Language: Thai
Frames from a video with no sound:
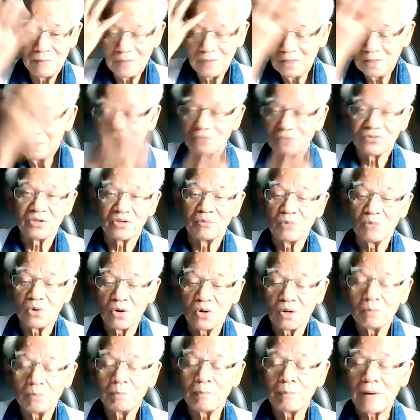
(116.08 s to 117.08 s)
เรื่องสมอ
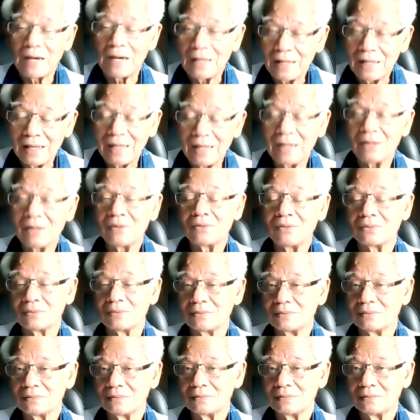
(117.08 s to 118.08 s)
งไปแล้ว
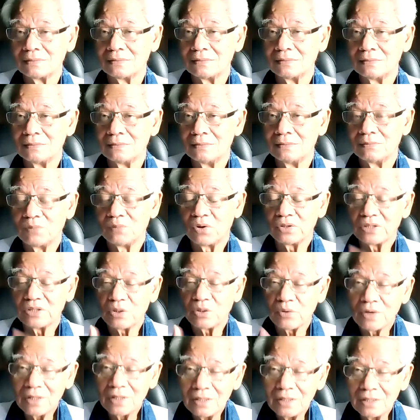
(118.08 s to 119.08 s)
เพราะ
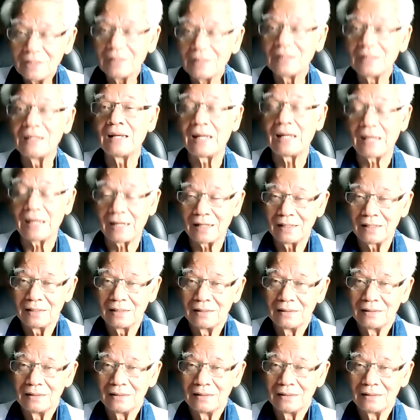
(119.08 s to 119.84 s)
เจ้าคลื่นนี่แหละ